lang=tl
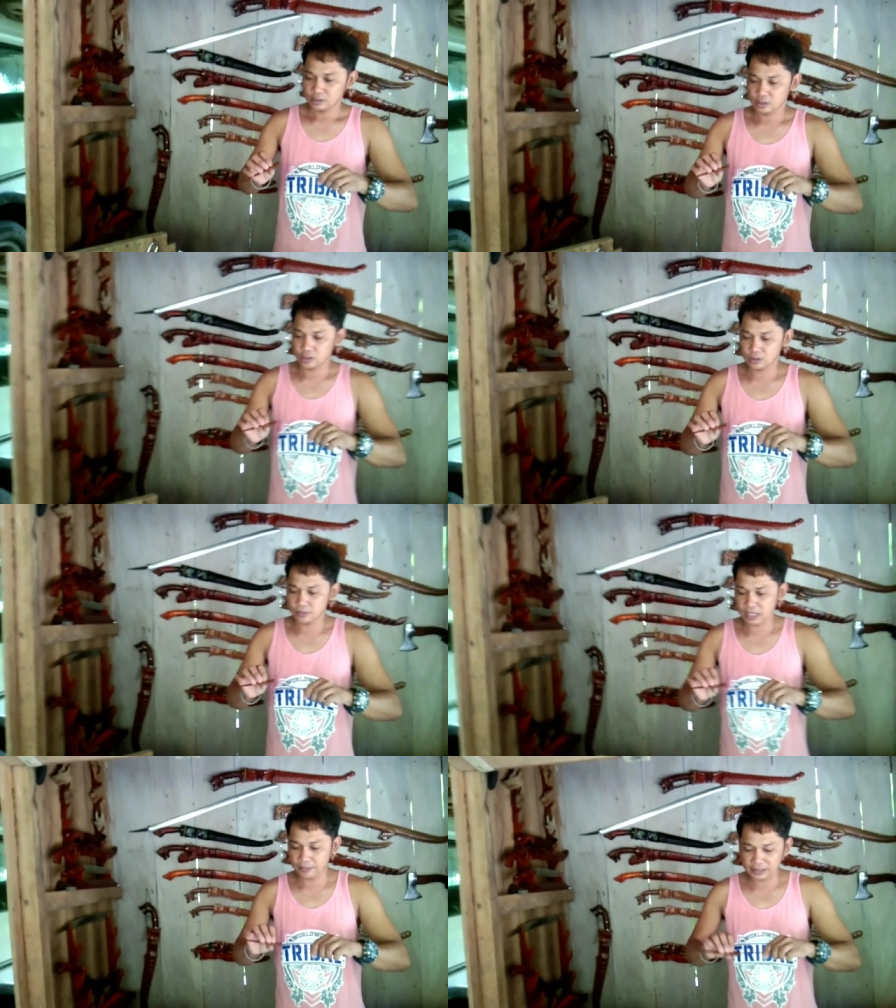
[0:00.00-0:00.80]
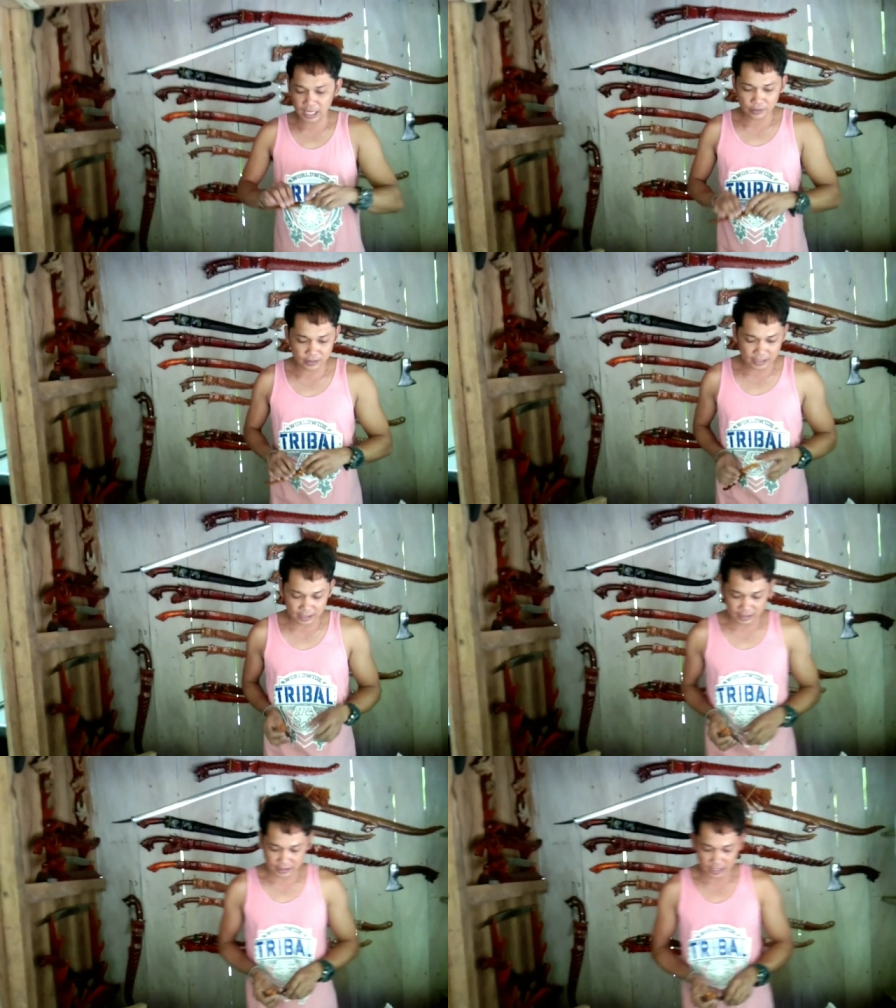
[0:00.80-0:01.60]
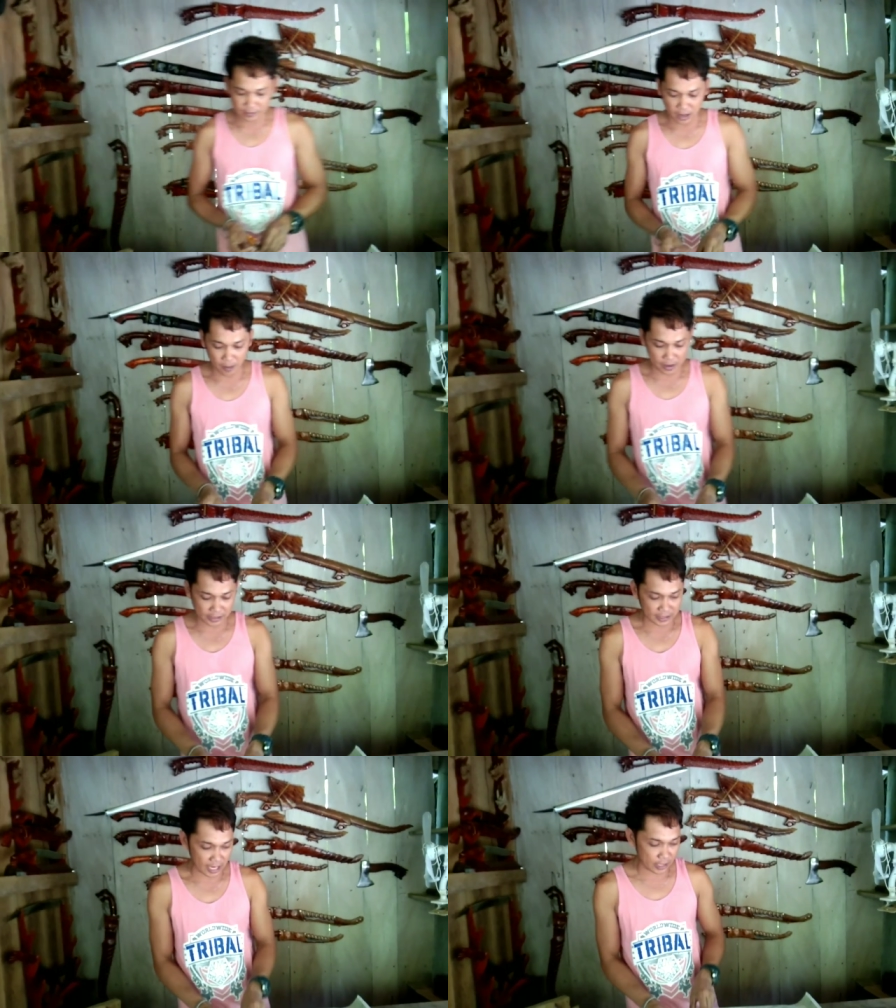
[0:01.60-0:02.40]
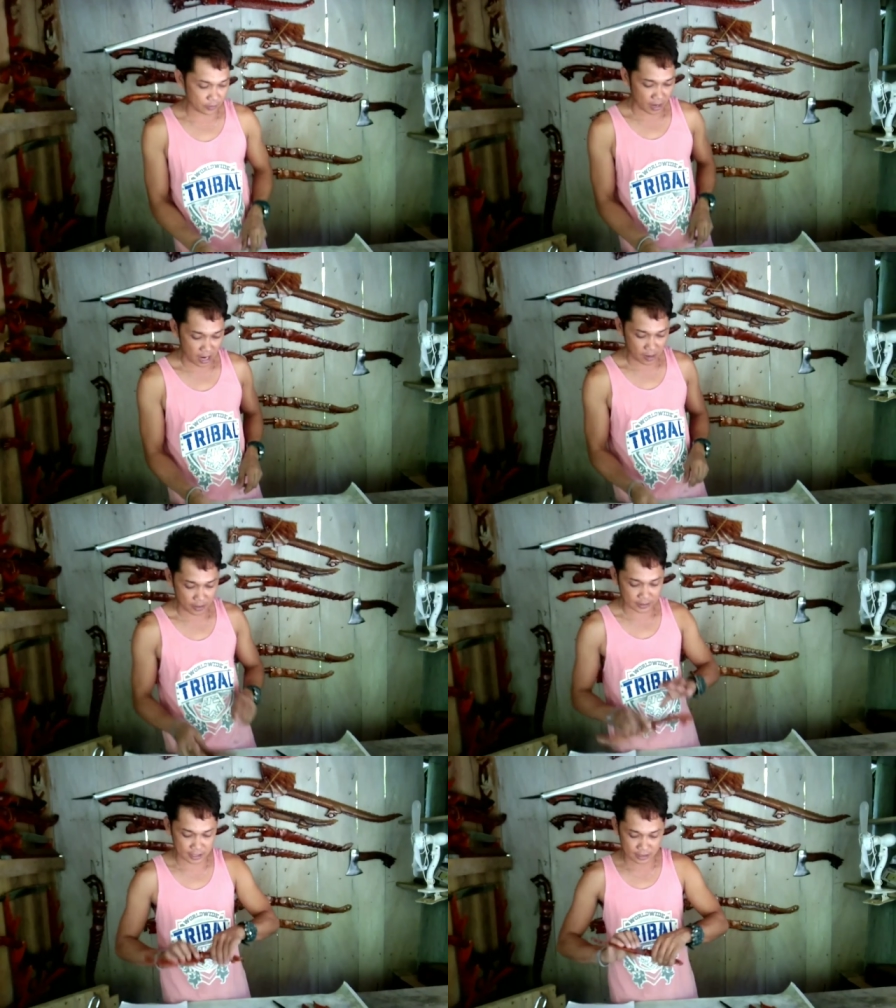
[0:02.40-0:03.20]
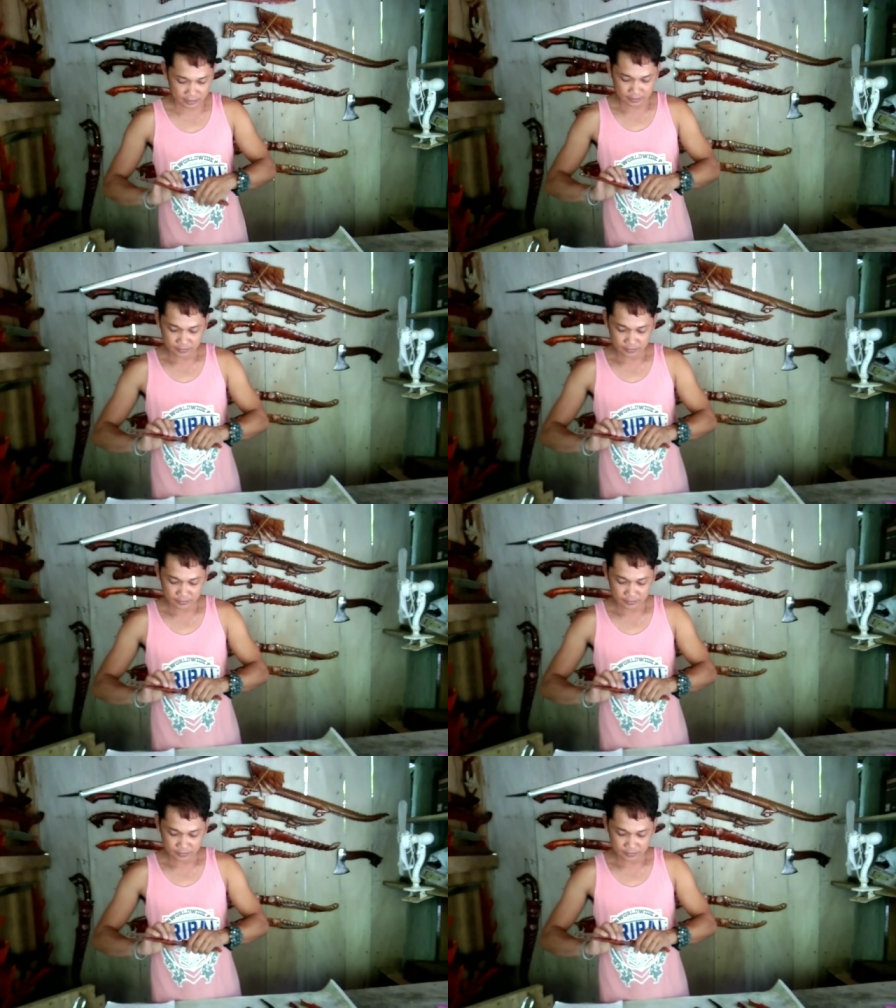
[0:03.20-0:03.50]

So, marami tayong lilinisin mga blade sa ngayon mga kamaster.